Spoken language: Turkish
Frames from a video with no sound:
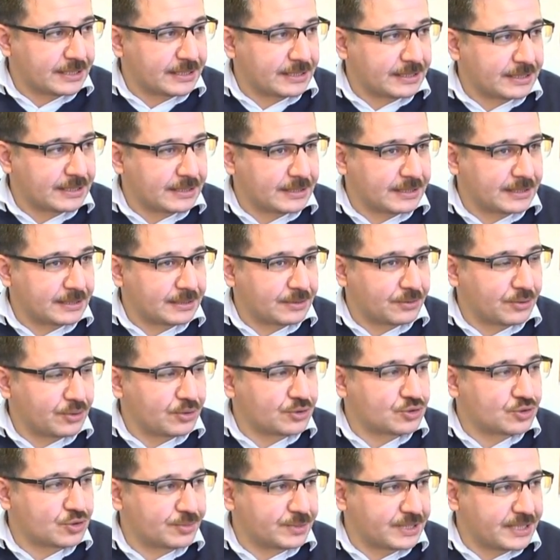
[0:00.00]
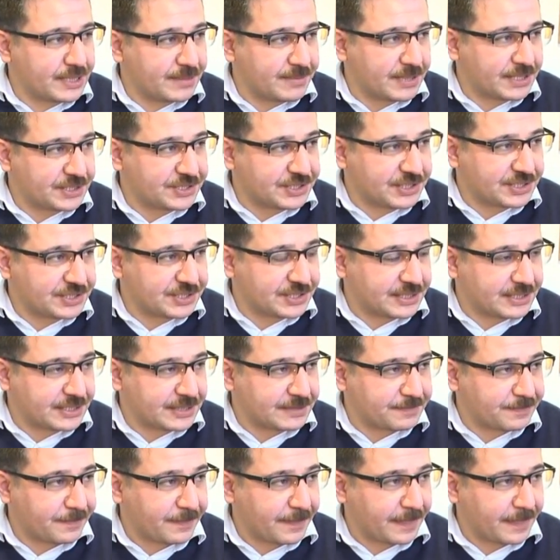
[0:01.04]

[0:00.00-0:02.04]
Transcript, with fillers: e, özgü bir yemek çeşidi.